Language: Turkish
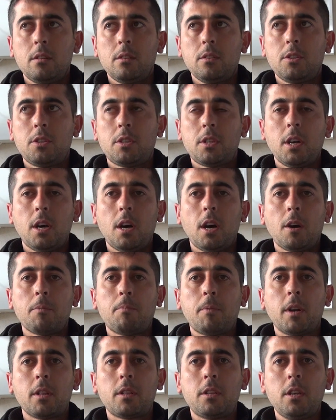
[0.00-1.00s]
İşte
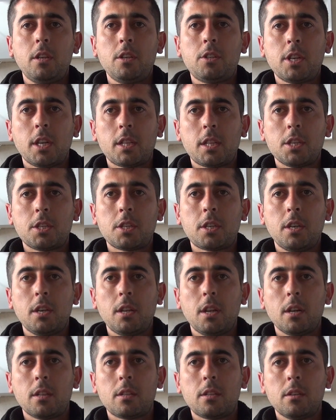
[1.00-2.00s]
AK Parti ilçe
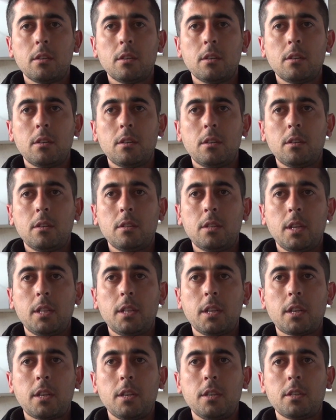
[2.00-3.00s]
teşkilatı e,
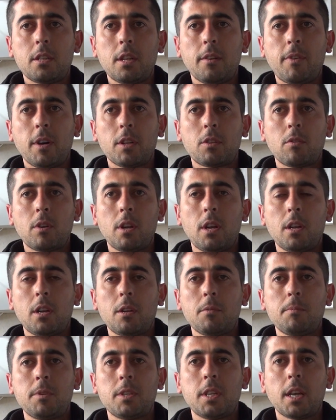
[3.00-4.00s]
dedik ki işte
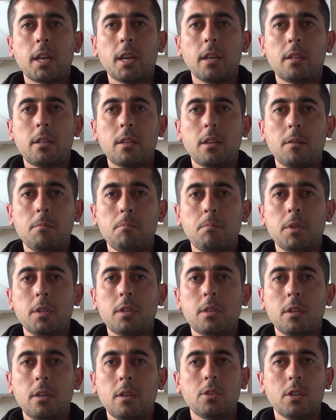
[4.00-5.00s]
faturaları bize getirin,
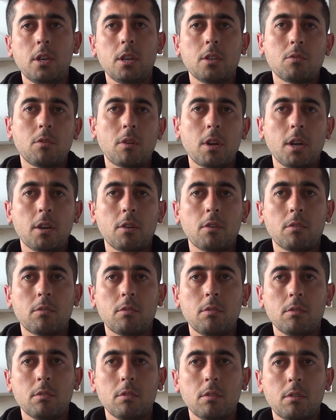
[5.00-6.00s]
biz cihaz oraya
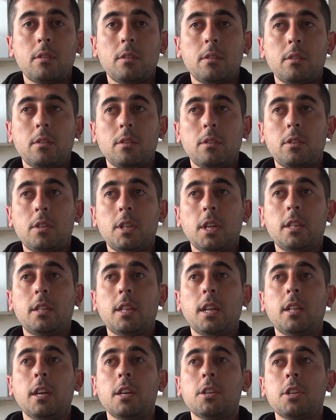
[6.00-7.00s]
götürdük. İşte
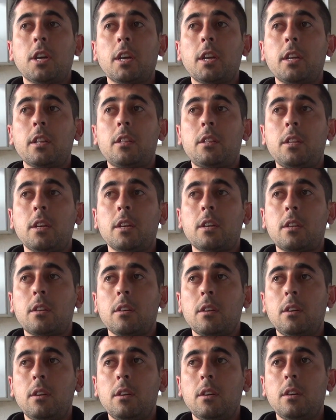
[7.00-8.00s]
TEDAŞ'a gittik,
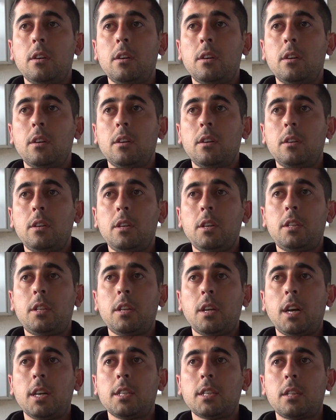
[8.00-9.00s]
e,
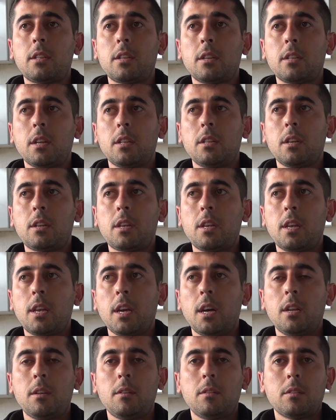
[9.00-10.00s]
itiraz ettik dedik ki
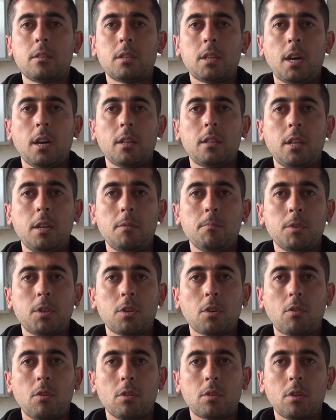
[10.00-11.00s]
gelin
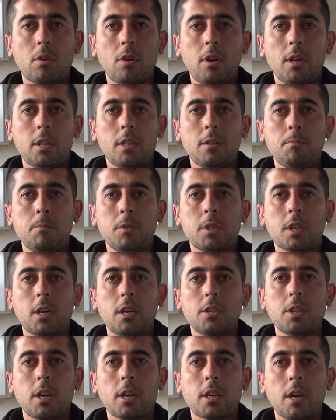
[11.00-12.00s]
saatlerimizi kontrol edin, biz
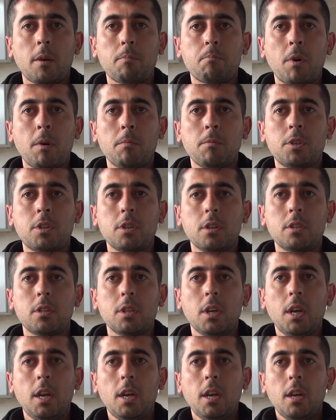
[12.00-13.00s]
kaçak yapmamışız
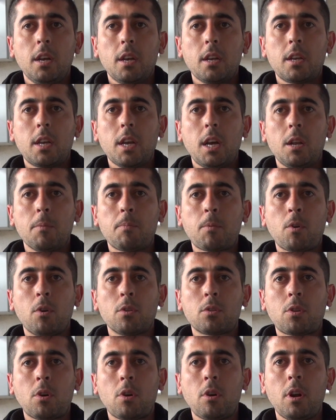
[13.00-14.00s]
gelip
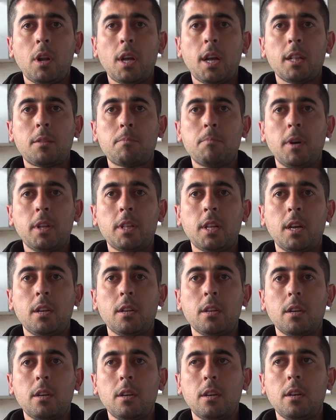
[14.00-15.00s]
kontrol
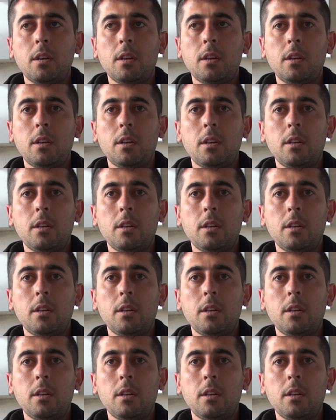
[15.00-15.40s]
etmeden e,